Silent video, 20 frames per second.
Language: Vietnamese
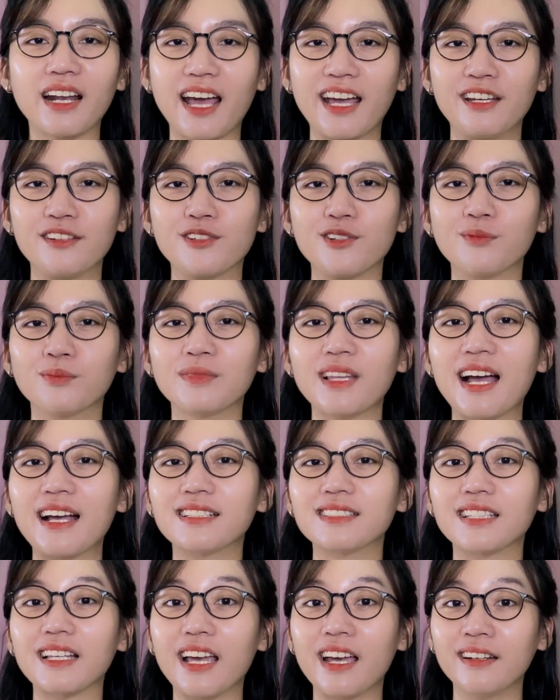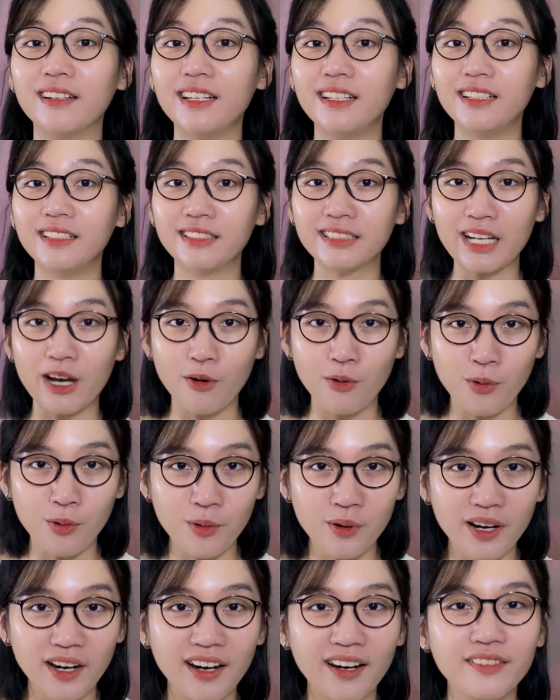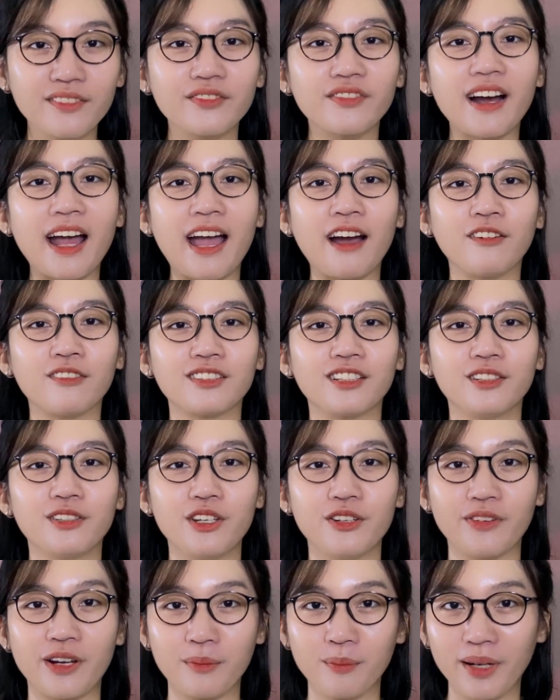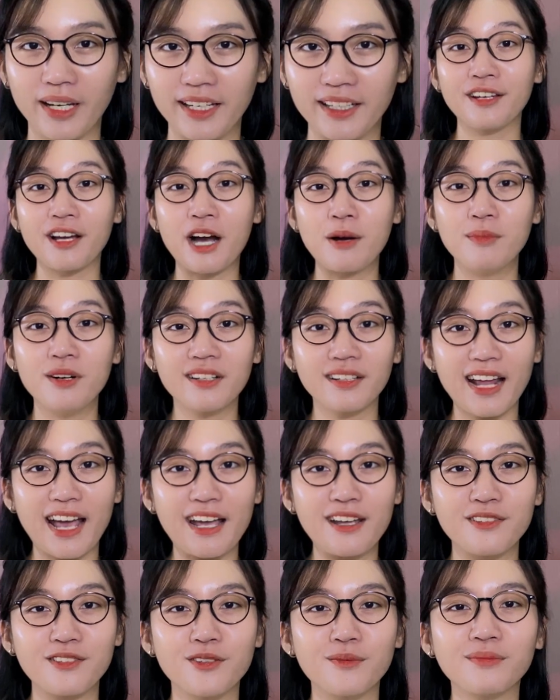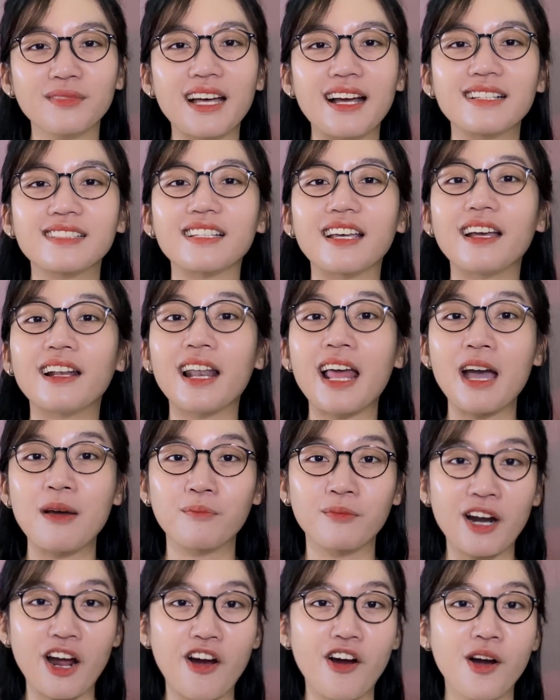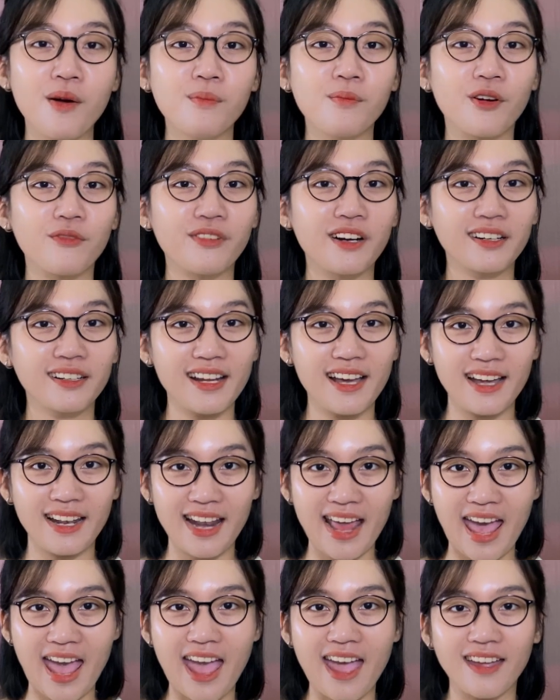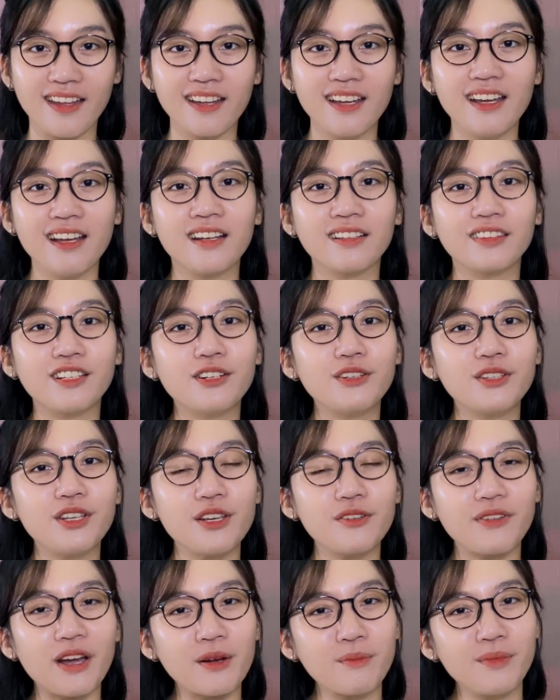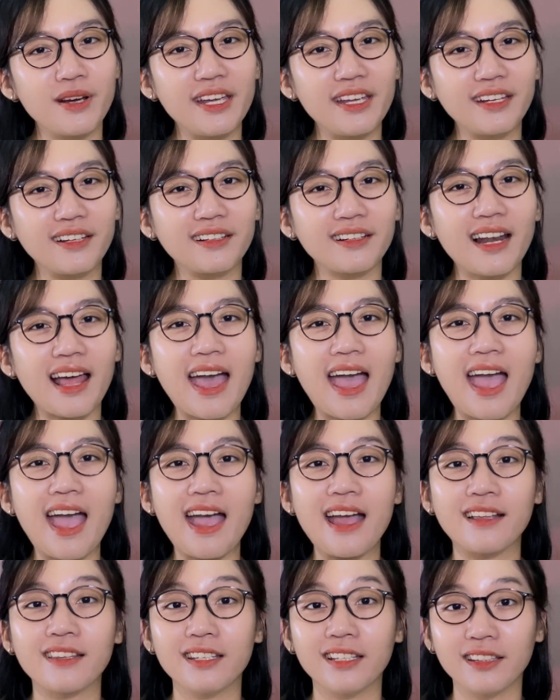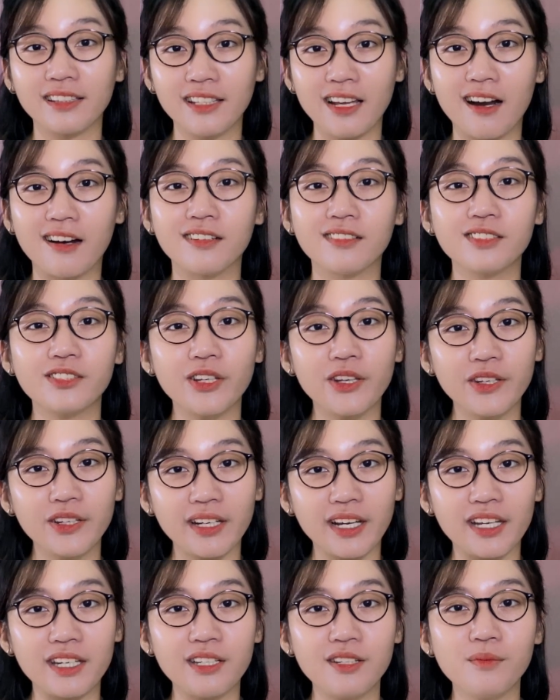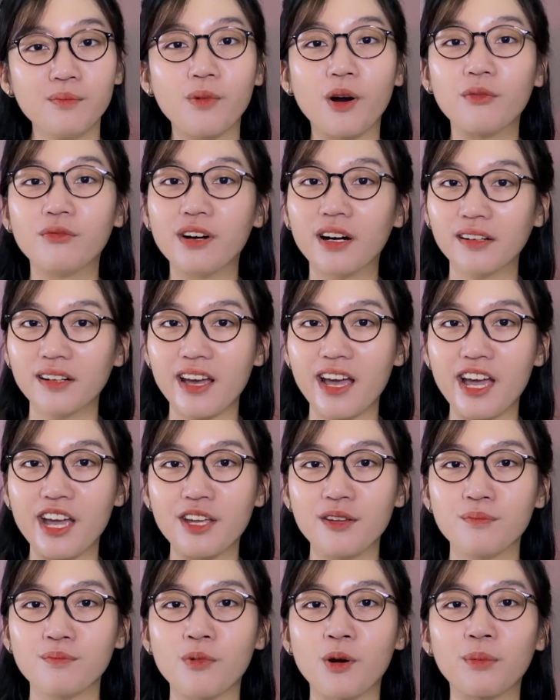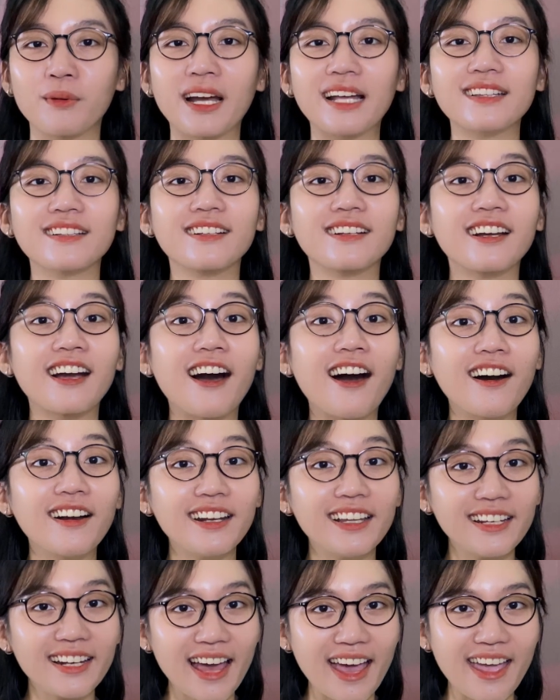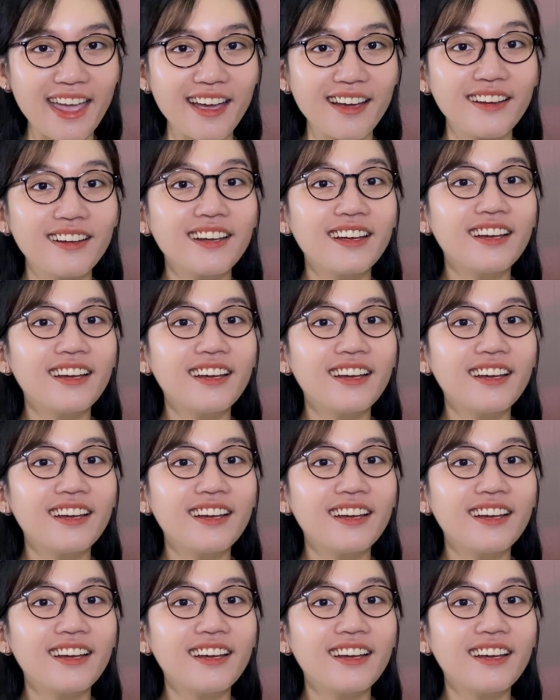này chúng ta sẽ đi sâu hơn vào tư duy phản biện. Ở bước này chúng ta sẽ làm rõ một vấn đề là tư duy phản biện là nhìn nhận suy nghĩ một vấn đề một cách có lý lẽ